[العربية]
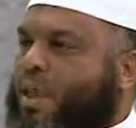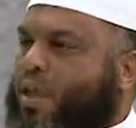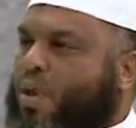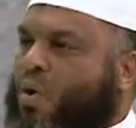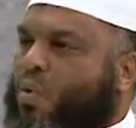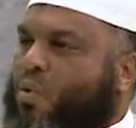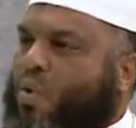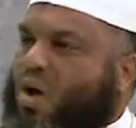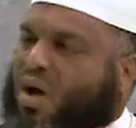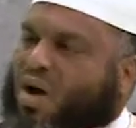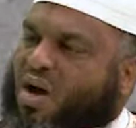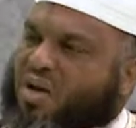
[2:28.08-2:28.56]

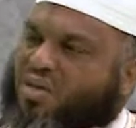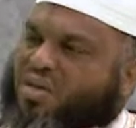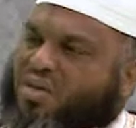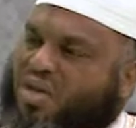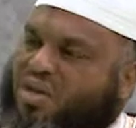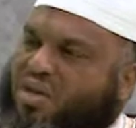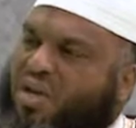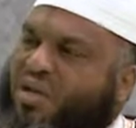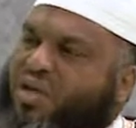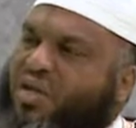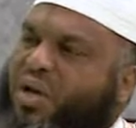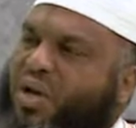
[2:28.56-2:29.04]

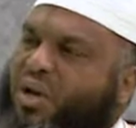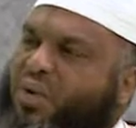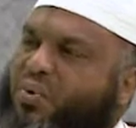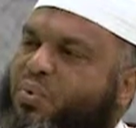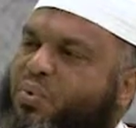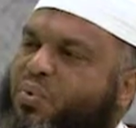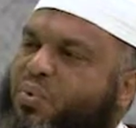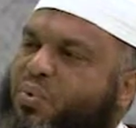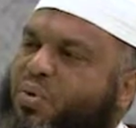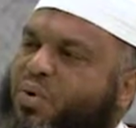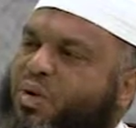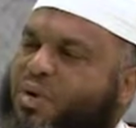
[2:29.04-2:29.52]
وخاصة
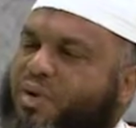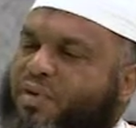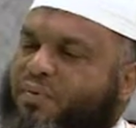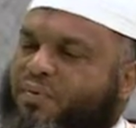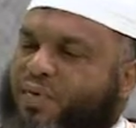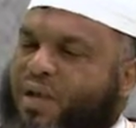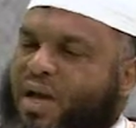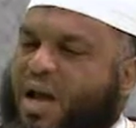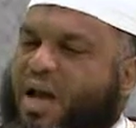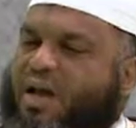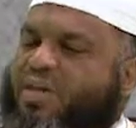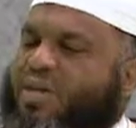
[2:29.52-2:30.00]
نحن
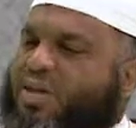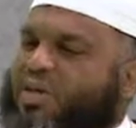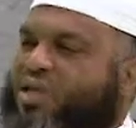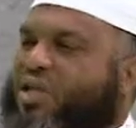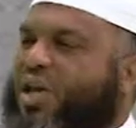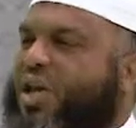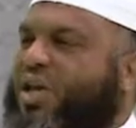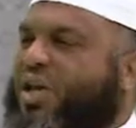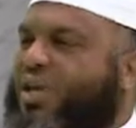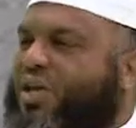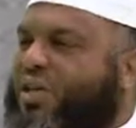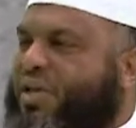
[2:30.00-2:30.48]
في هذا
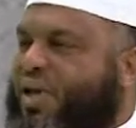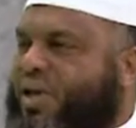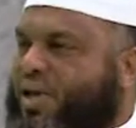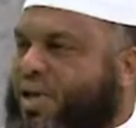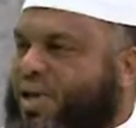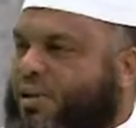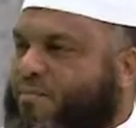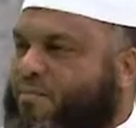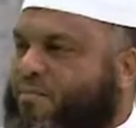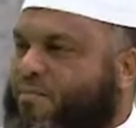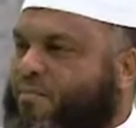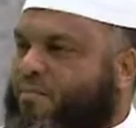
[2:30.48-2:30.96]
الشهر
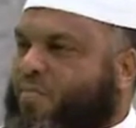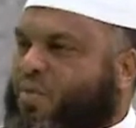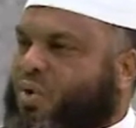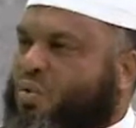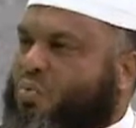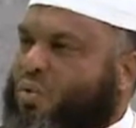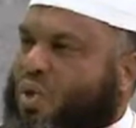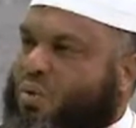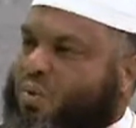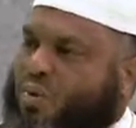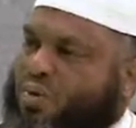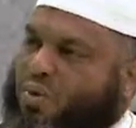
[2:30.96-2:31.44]
الكريم
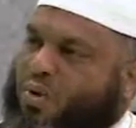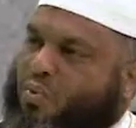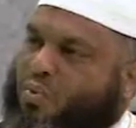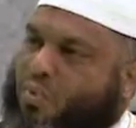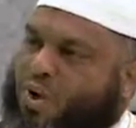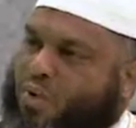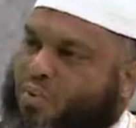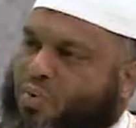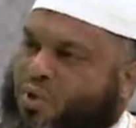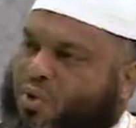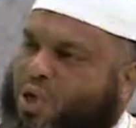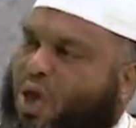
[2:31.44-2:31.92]

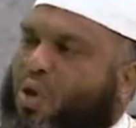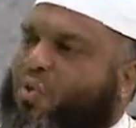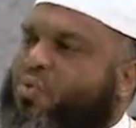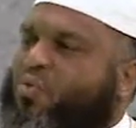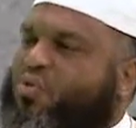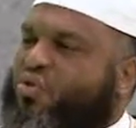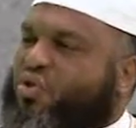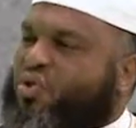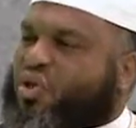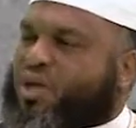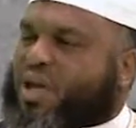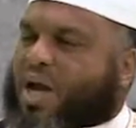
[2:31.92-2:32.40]
وهو شهر
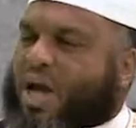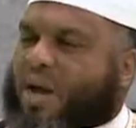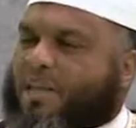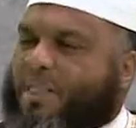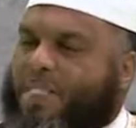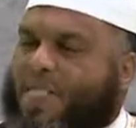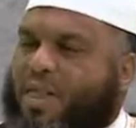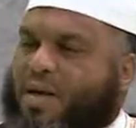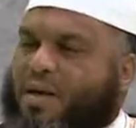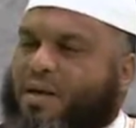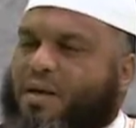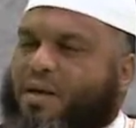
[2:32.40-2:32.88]
الصيام
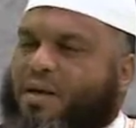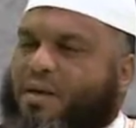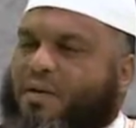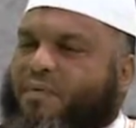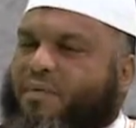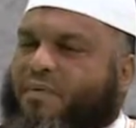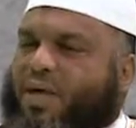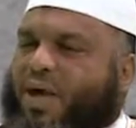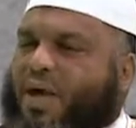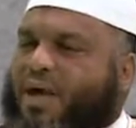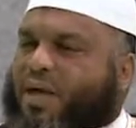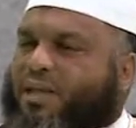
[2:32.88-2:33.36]

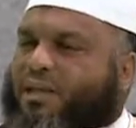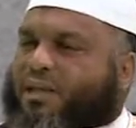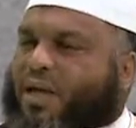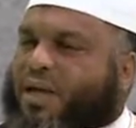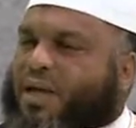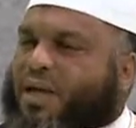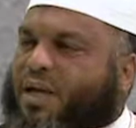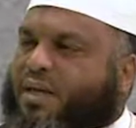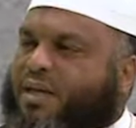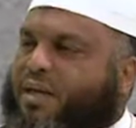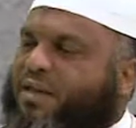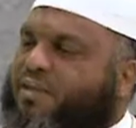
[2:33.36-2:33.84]

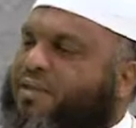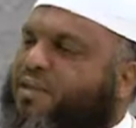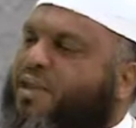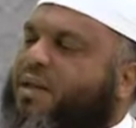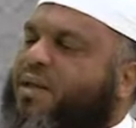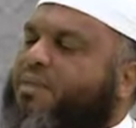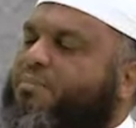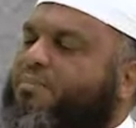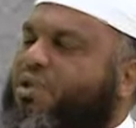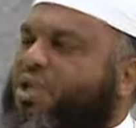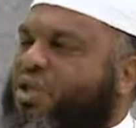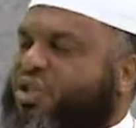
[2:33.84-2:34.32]
فترى
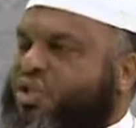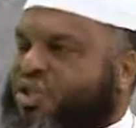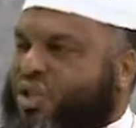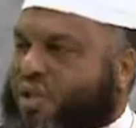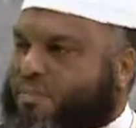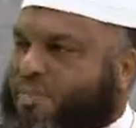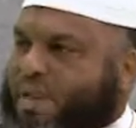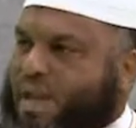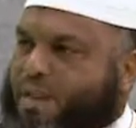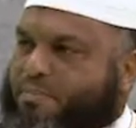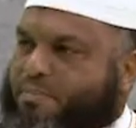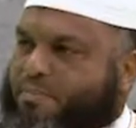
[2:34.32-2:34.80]
كثيرا من
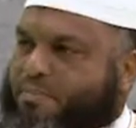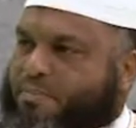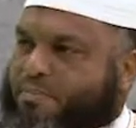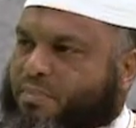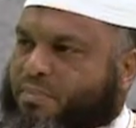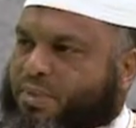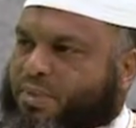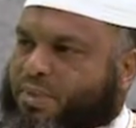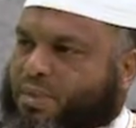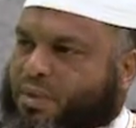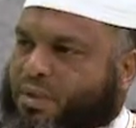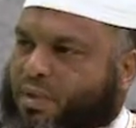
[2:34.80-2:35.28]
الشباب
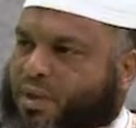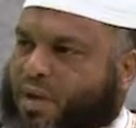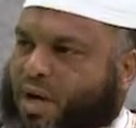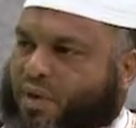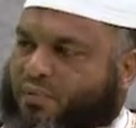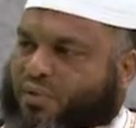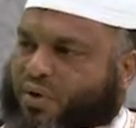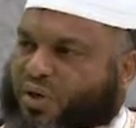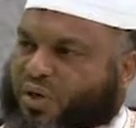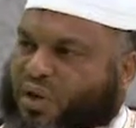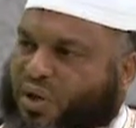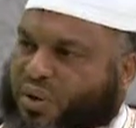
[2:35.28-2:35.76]

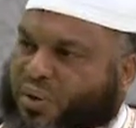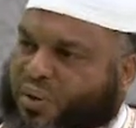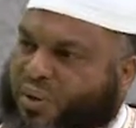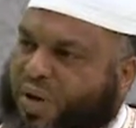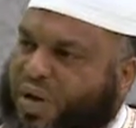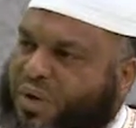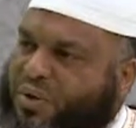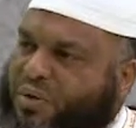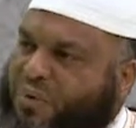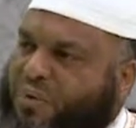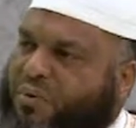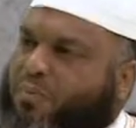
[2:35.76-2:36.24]
عفى الله
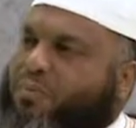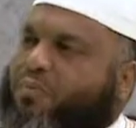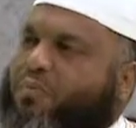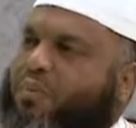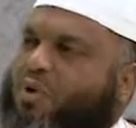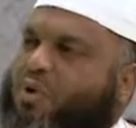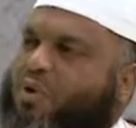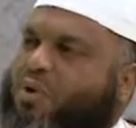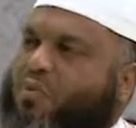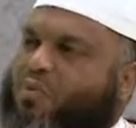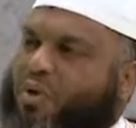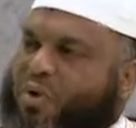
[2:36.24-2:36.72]
عنهم
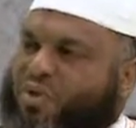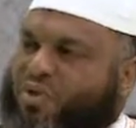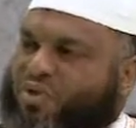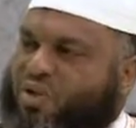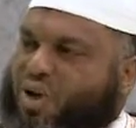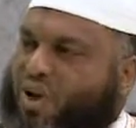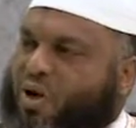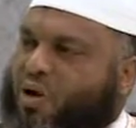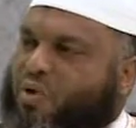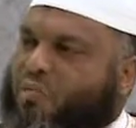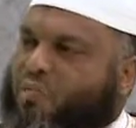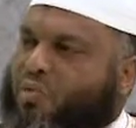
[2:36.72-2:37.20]

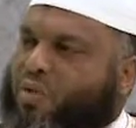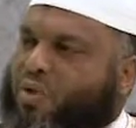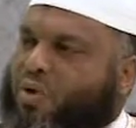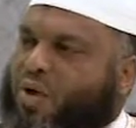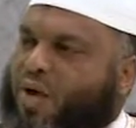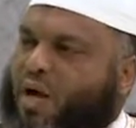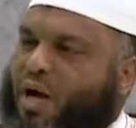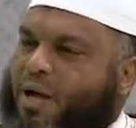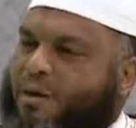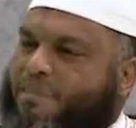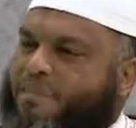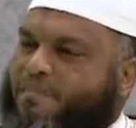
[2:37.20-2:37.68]
وأصلحهم
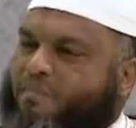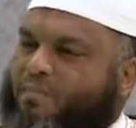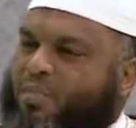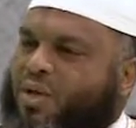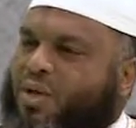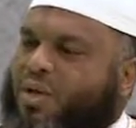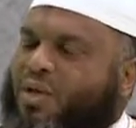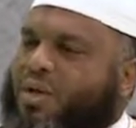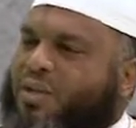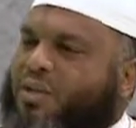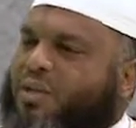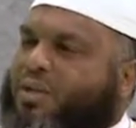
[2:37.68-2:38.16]
الله
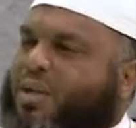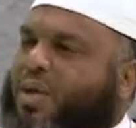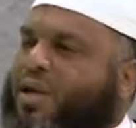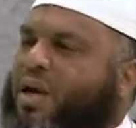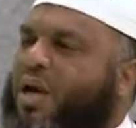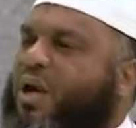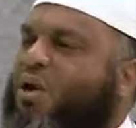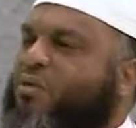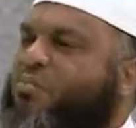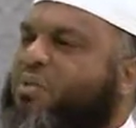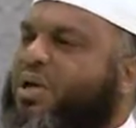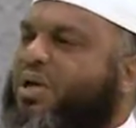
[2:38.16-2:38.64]

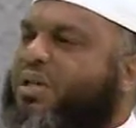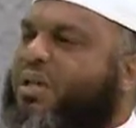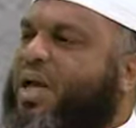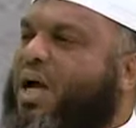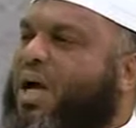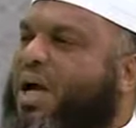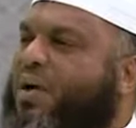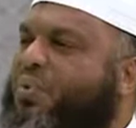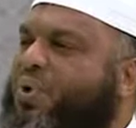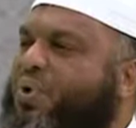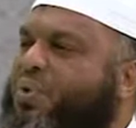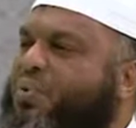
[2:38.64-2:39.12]
تراهم
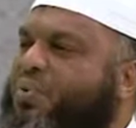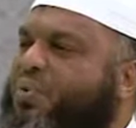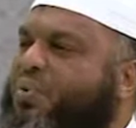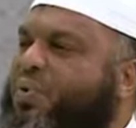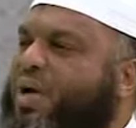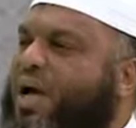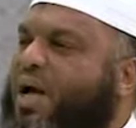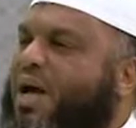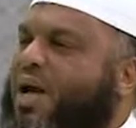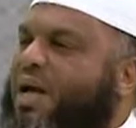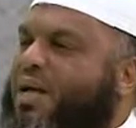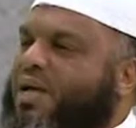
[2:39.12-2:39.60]
يتهاونون
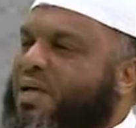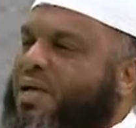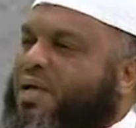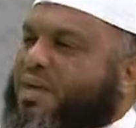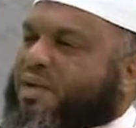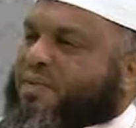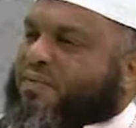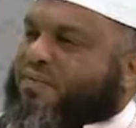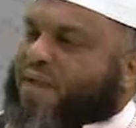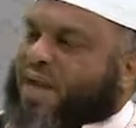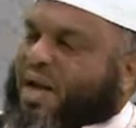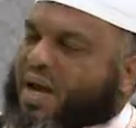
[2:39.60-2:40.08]

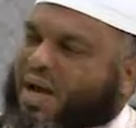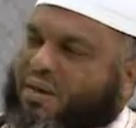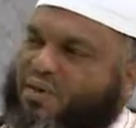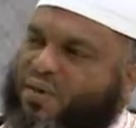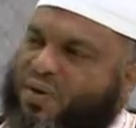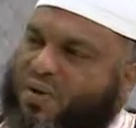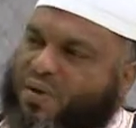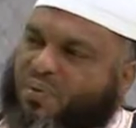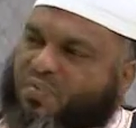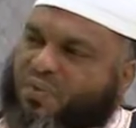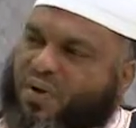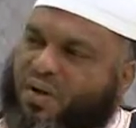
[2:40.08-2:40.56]
في
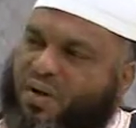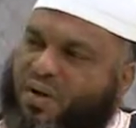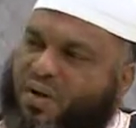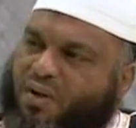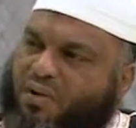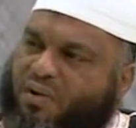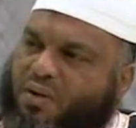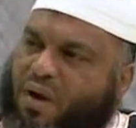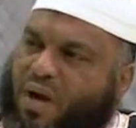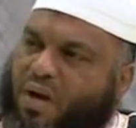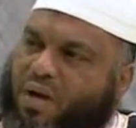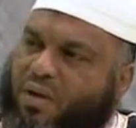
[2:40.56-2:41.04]
هذه
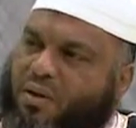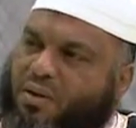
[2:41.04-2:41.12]
الفريضة